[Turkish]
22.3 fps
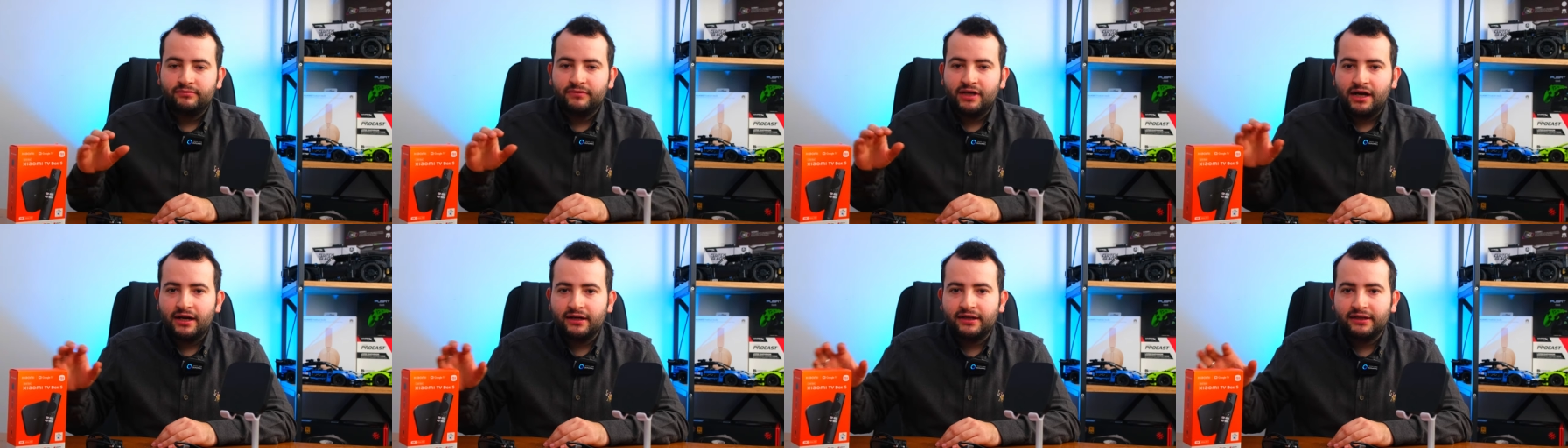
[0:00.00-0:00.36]

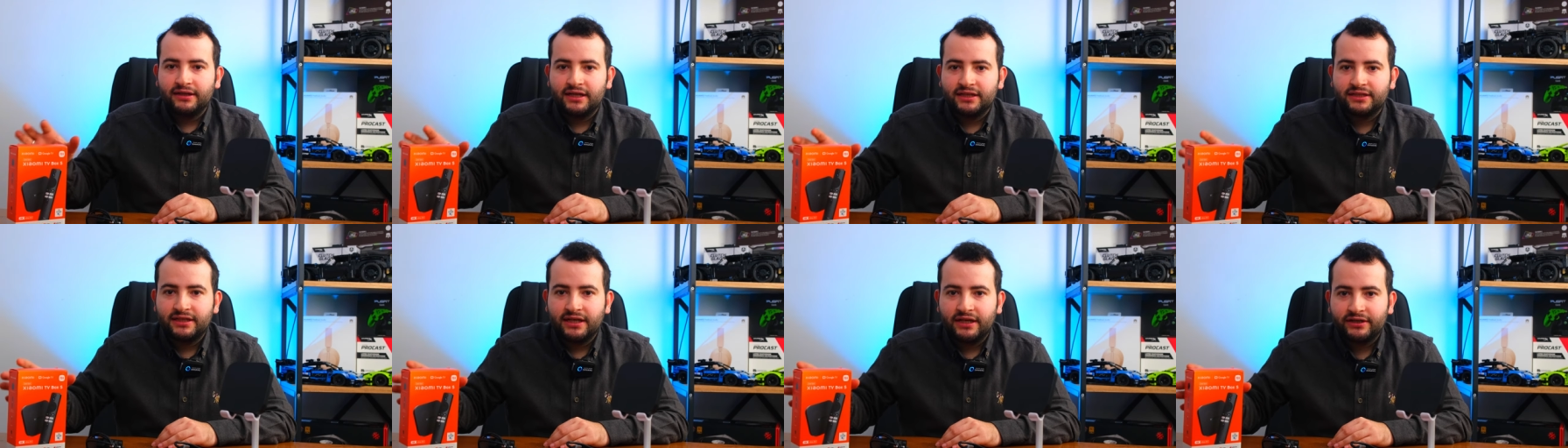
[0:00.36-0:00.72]
Şimdi
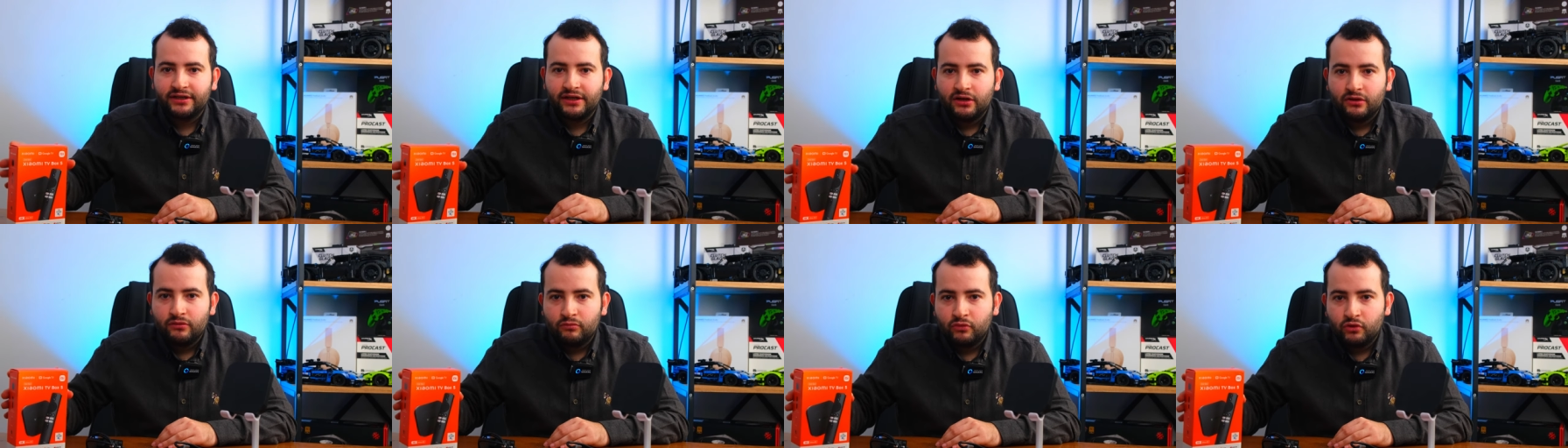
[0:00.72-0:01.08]
arkadaşlar
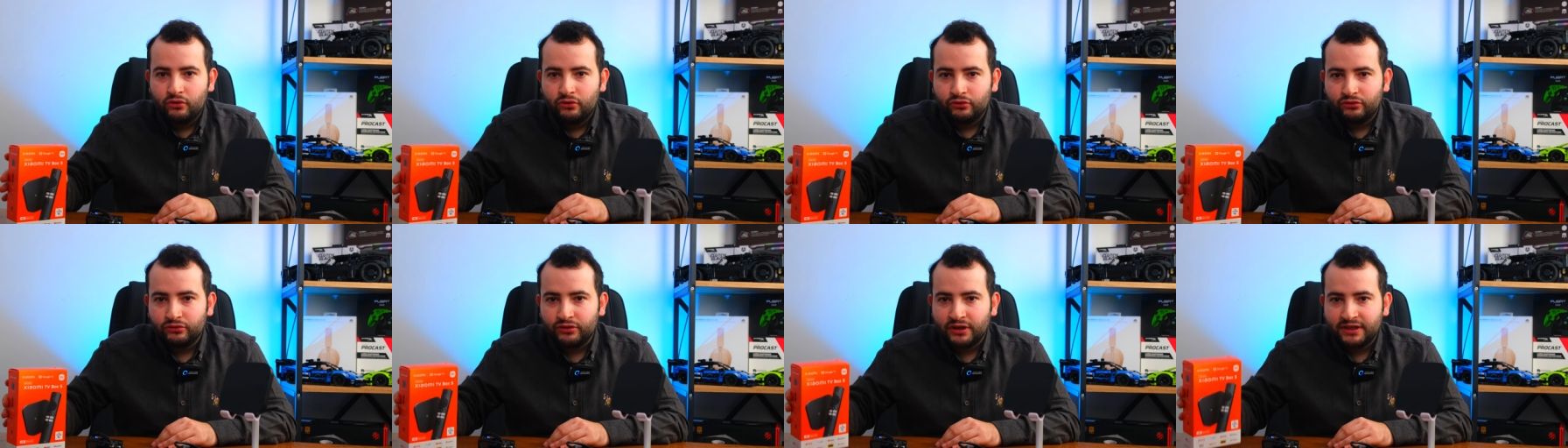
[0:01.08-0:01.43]
bu
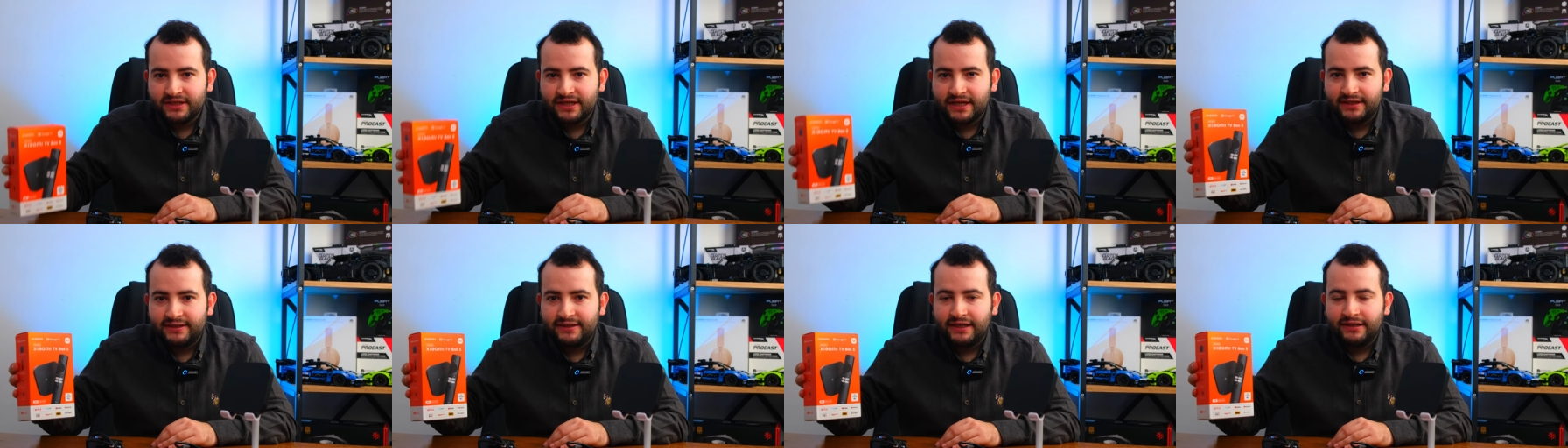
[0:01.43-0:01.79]
kutuda
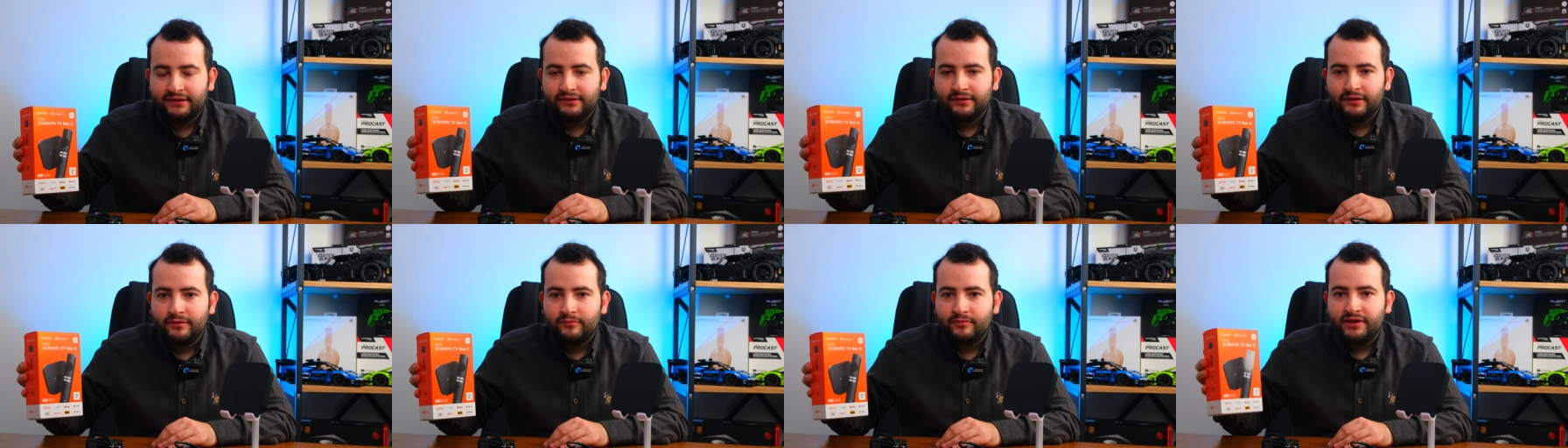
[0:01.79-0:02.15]
zaten
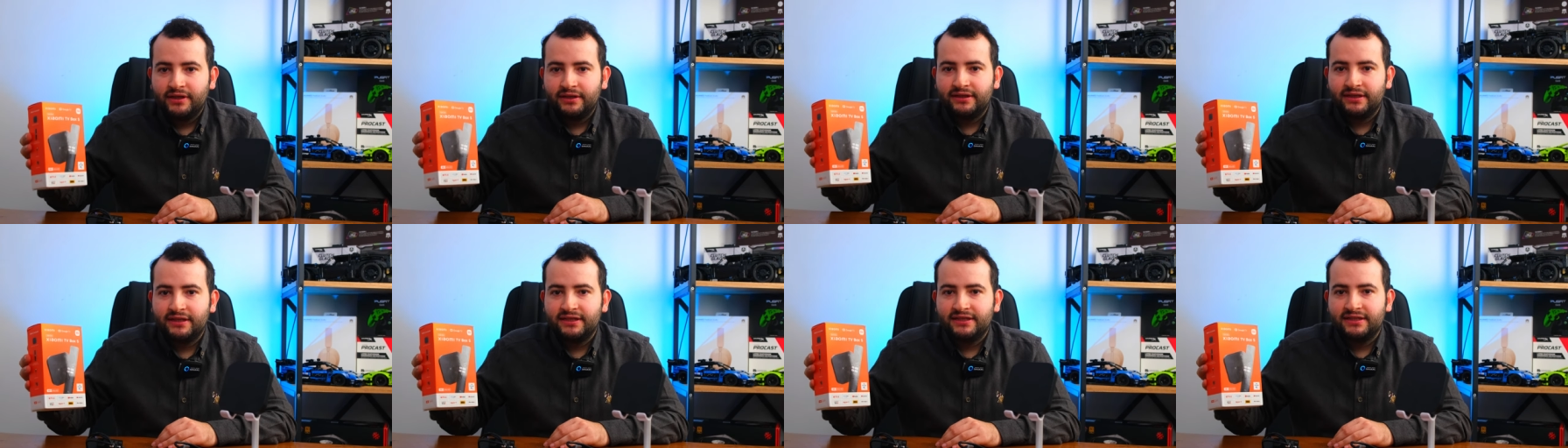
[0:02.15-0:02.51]

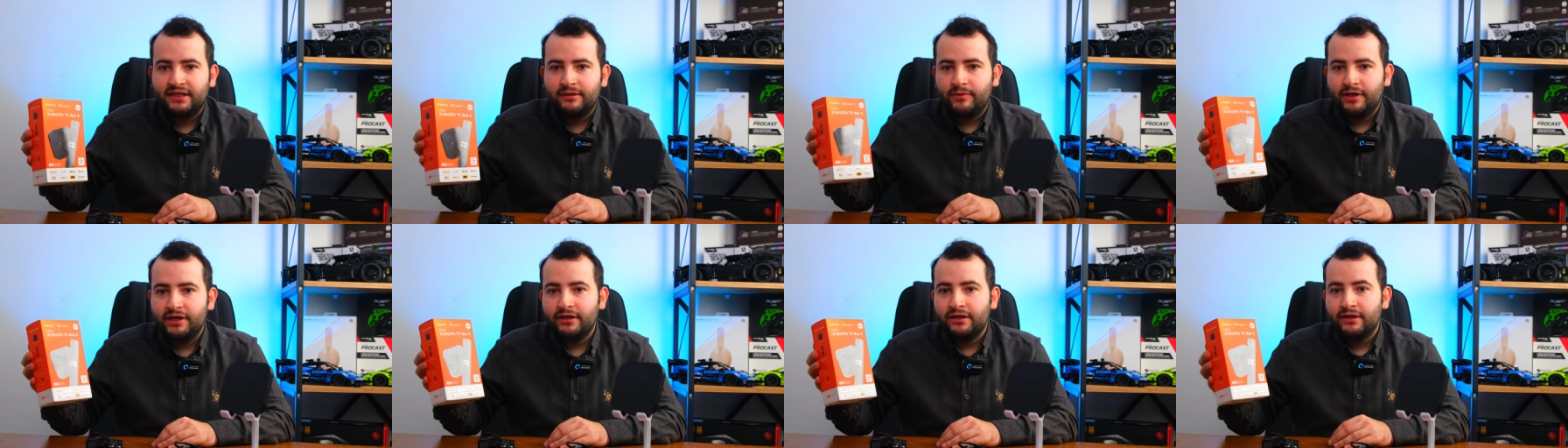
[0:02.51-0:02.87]
bildiğiniz
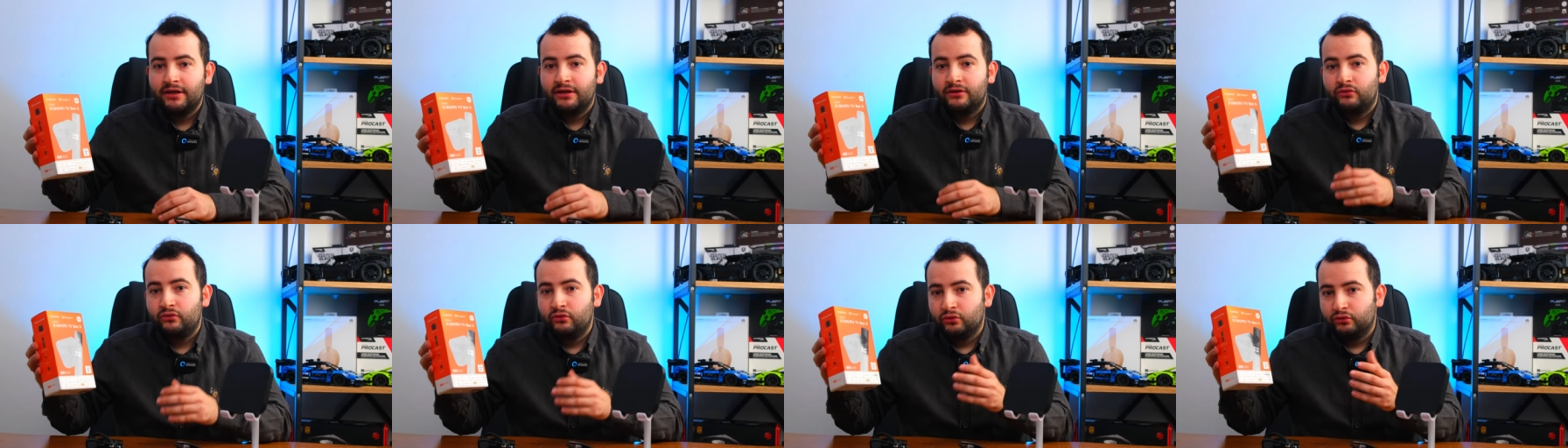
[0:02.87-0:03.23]
gibi
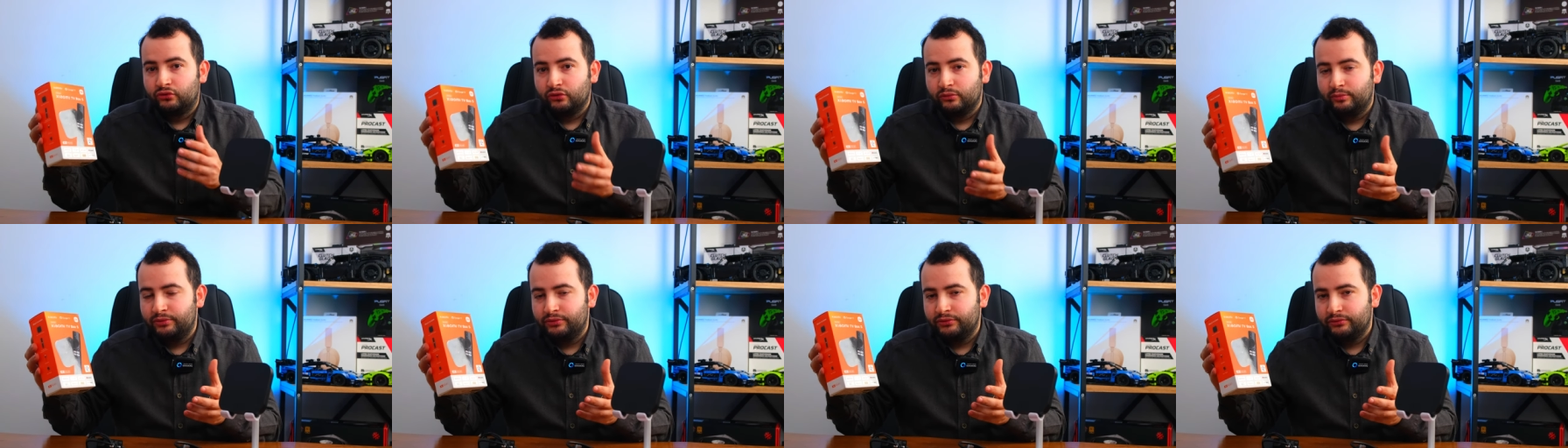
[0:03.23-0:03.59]

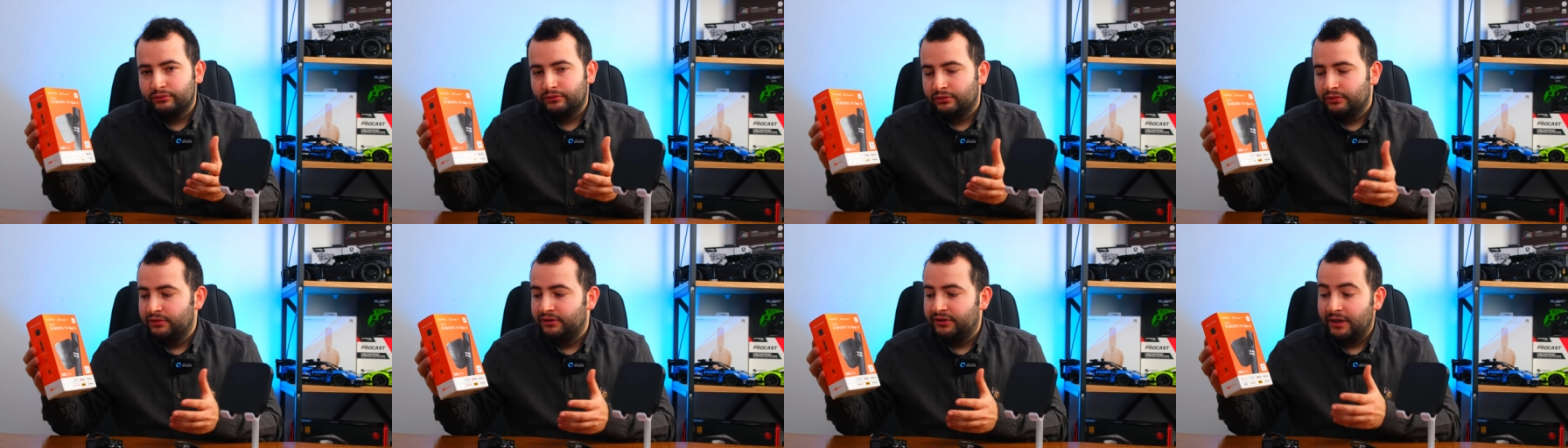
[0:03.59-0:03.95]
YouTube
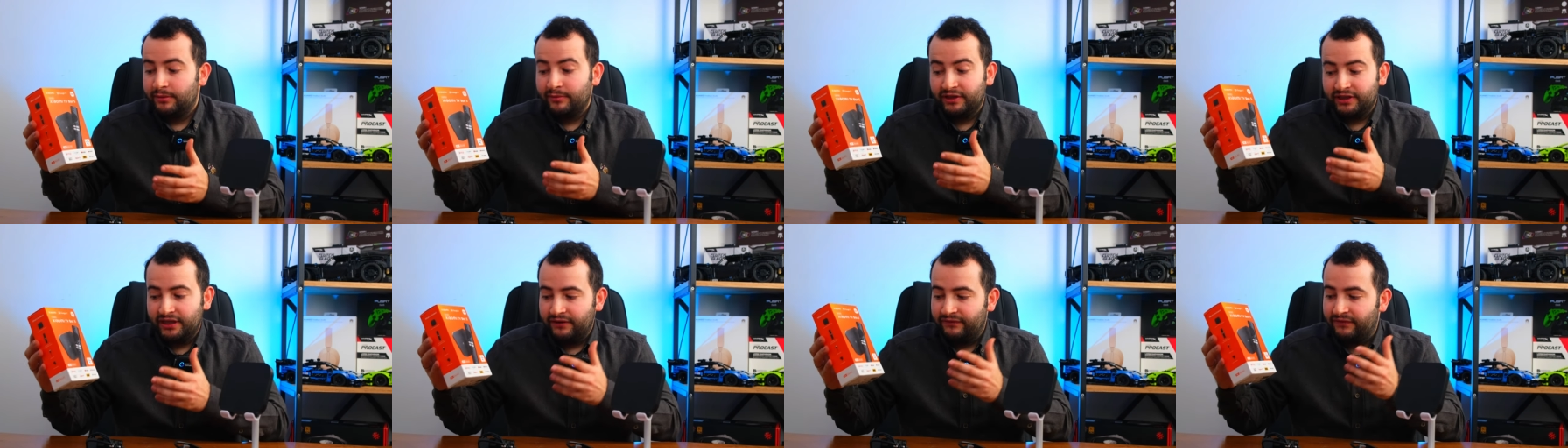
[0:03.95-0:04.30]

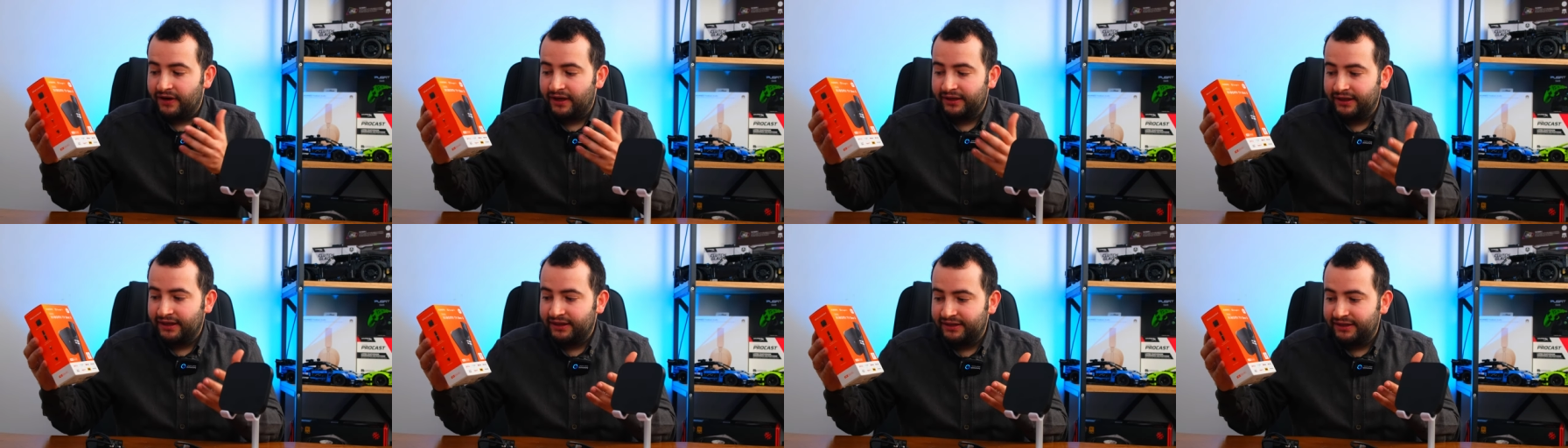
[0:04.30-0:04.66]
Demin de
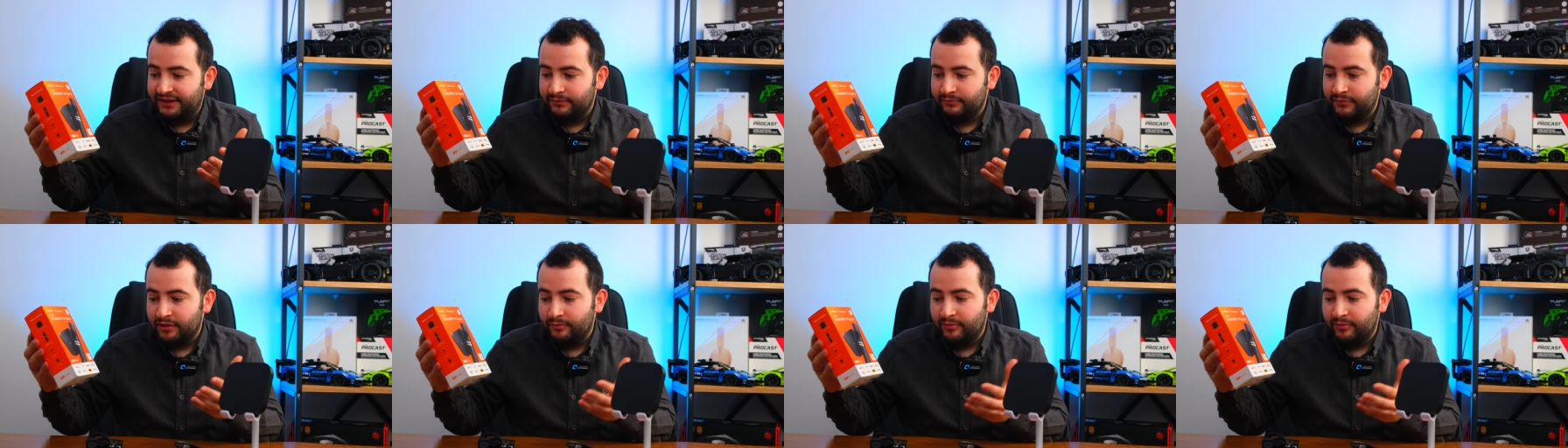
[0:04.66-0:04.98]
ifade ettiğim